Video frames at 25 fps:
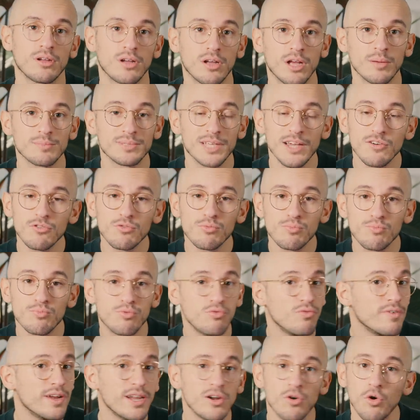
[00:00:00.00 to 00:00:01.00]
euh, comme ça vous
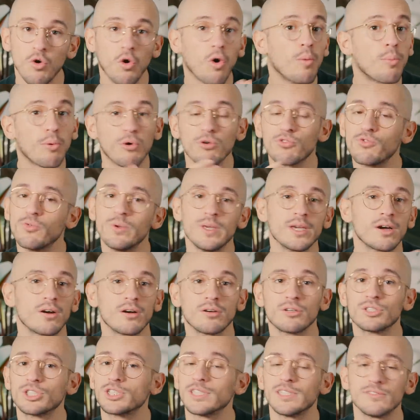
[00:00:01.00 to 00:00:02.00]
pouvez le reproduire
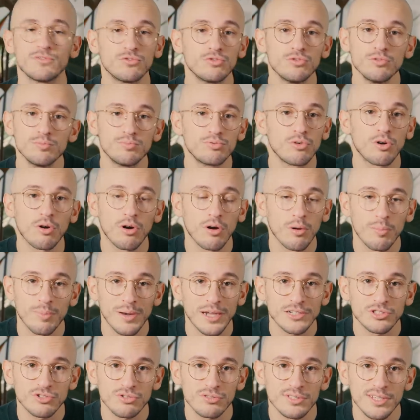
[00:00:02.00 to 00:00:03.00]
euh, chez vous pour
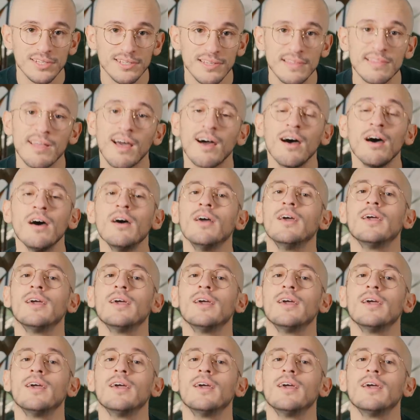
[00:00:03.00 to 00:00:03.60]
plein de choses, etc.